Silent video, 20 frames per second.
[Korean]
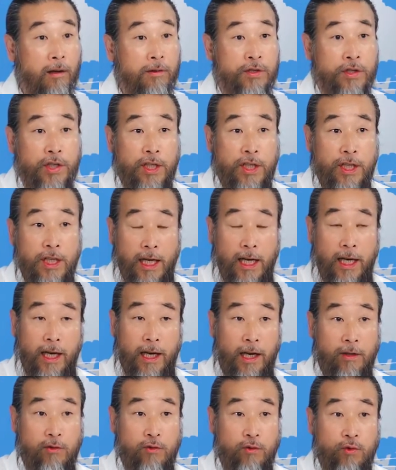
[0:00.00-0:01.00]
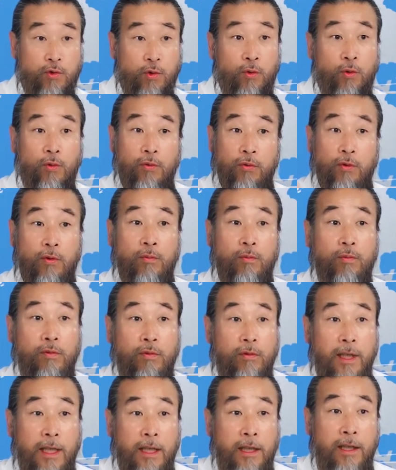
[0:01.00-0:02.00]
질이 어, 아주 좋은
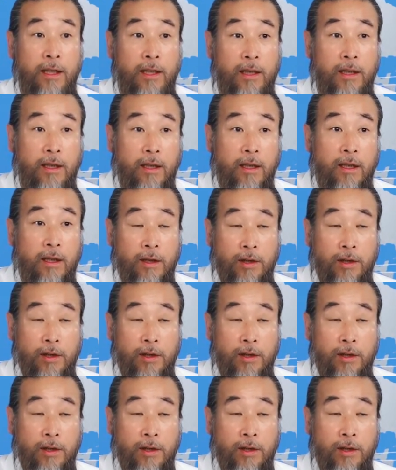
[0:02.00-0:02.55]
공부를 하네